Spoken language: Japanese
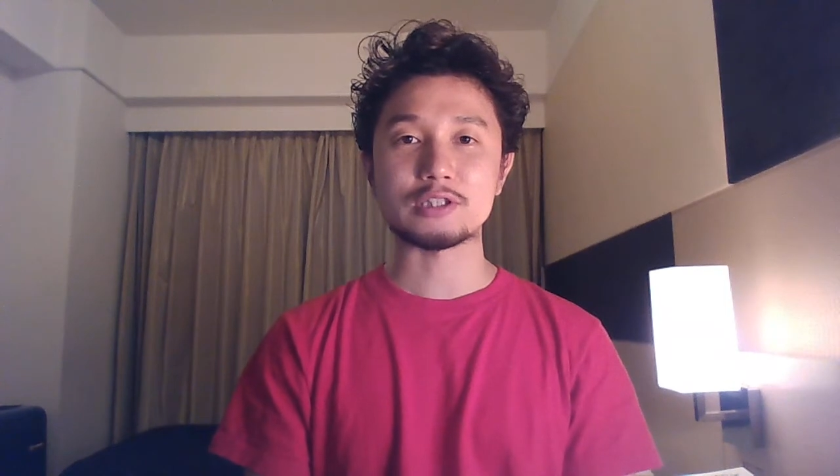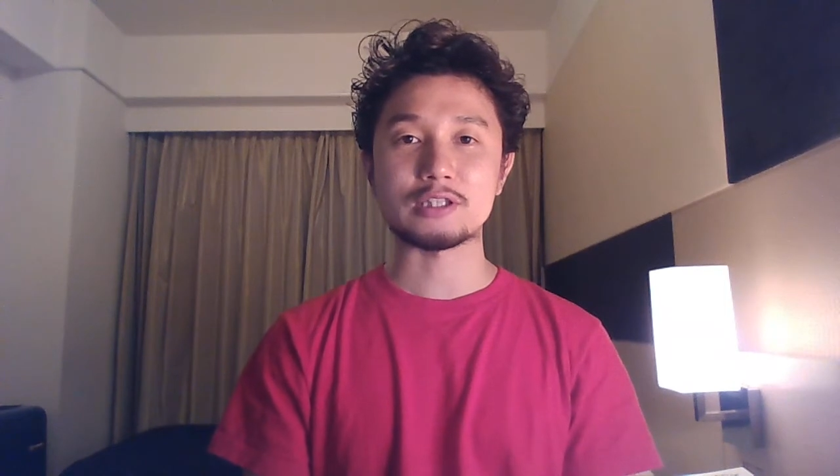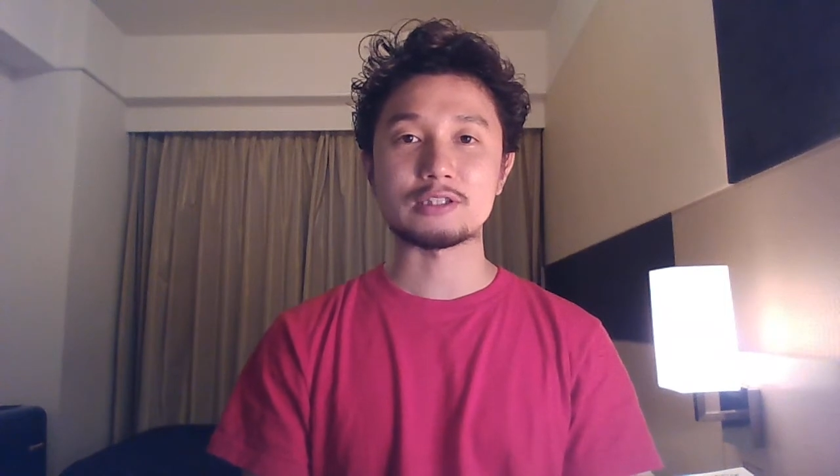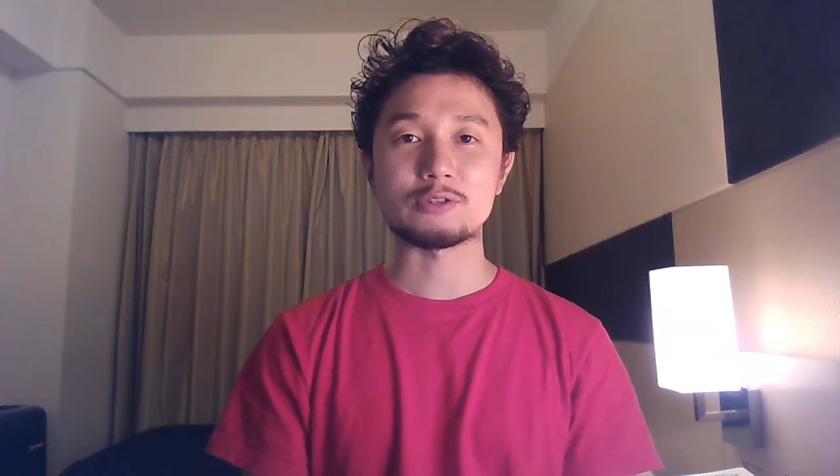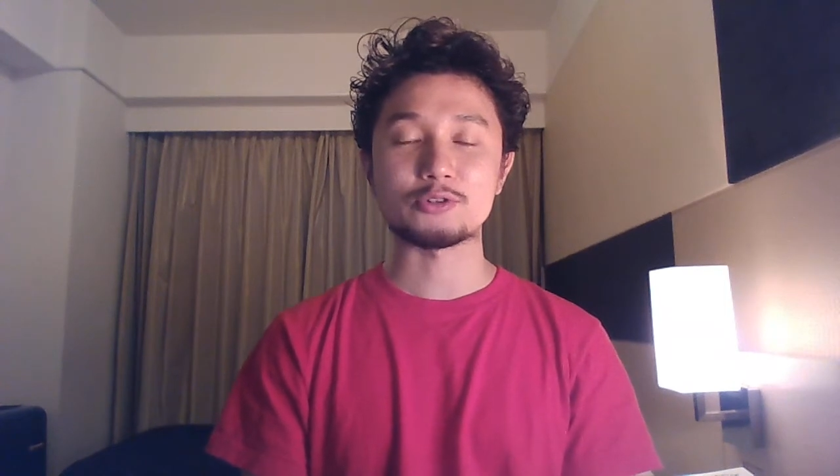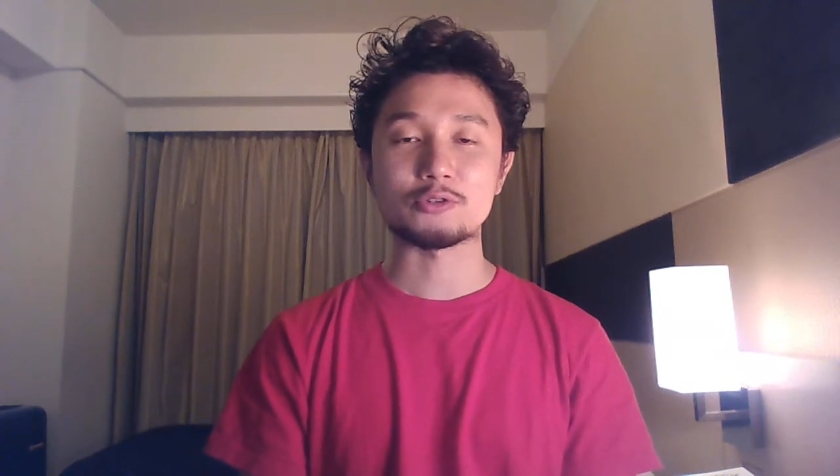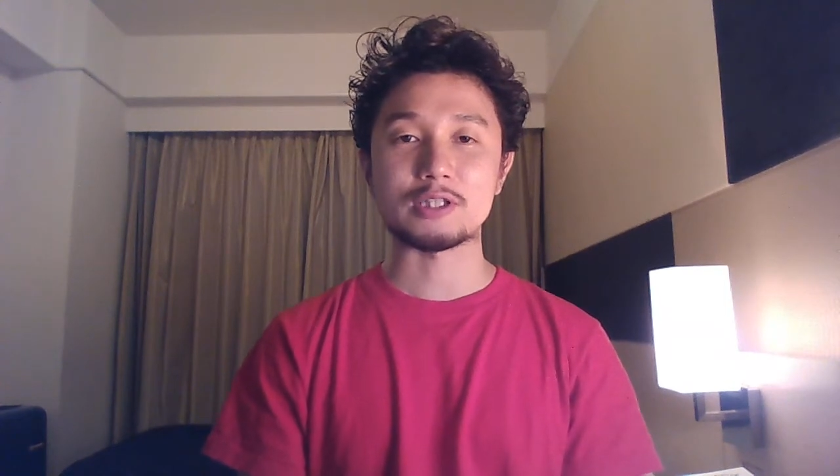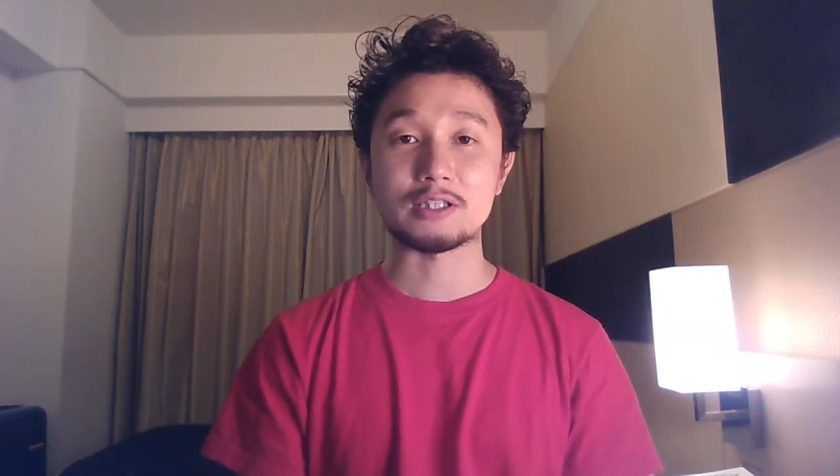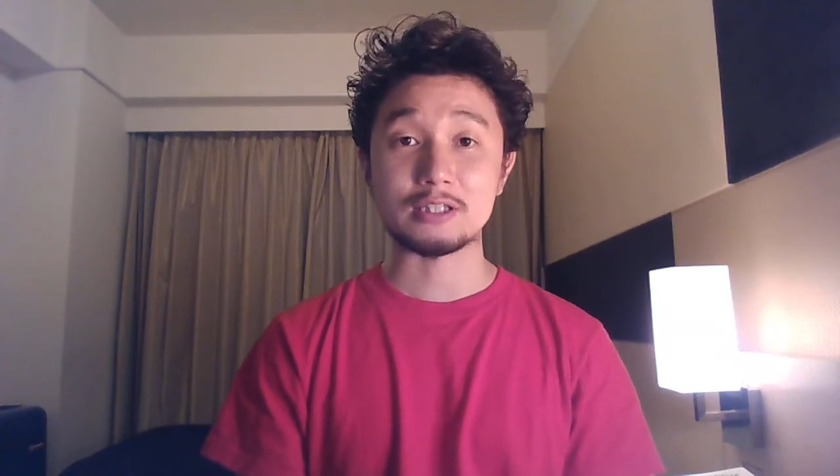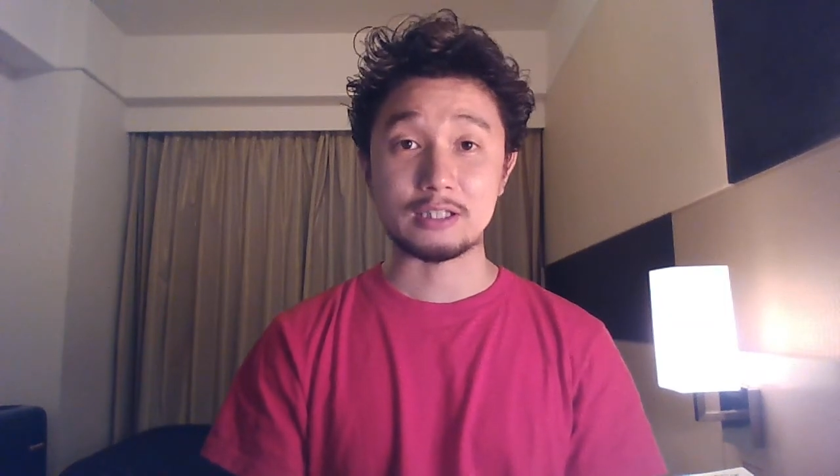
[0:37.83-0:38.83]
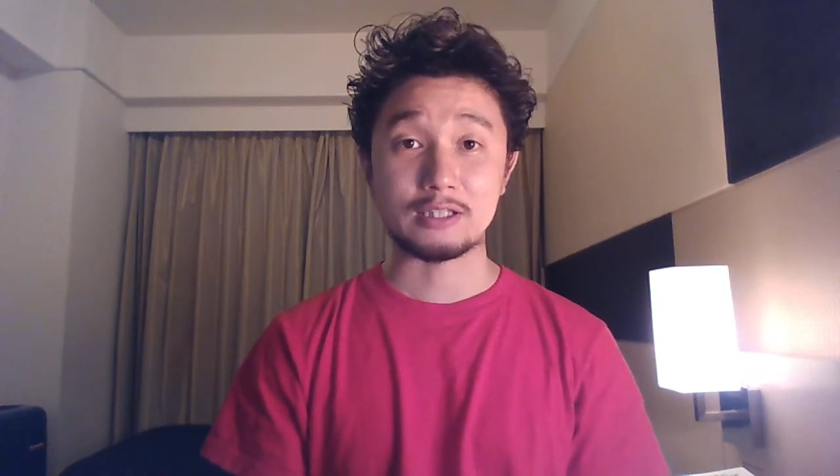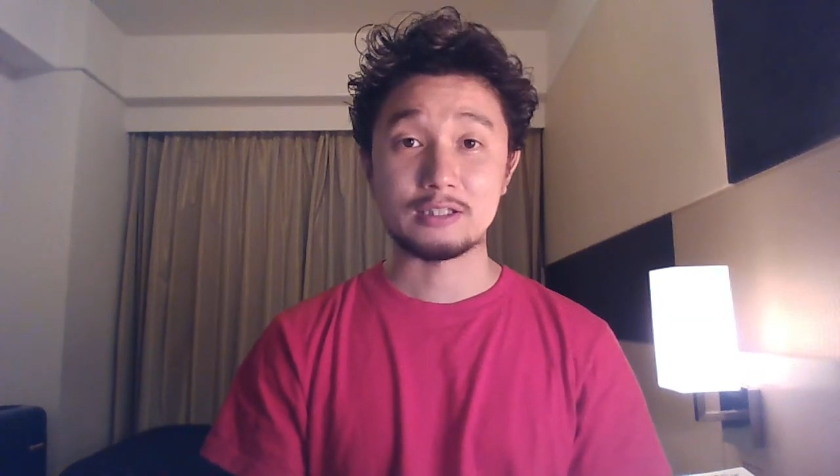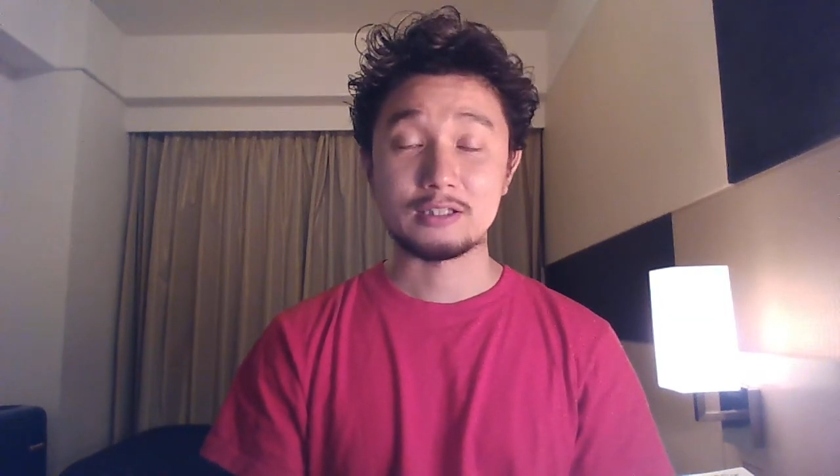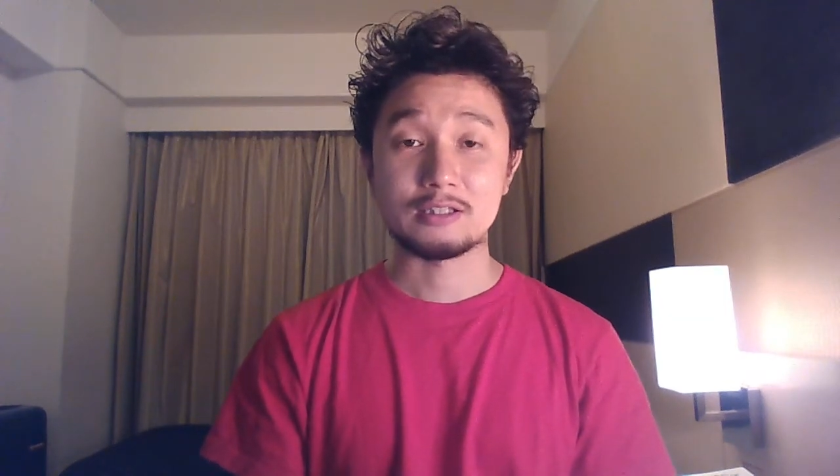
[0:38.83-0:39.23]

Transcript: 感に襲われて、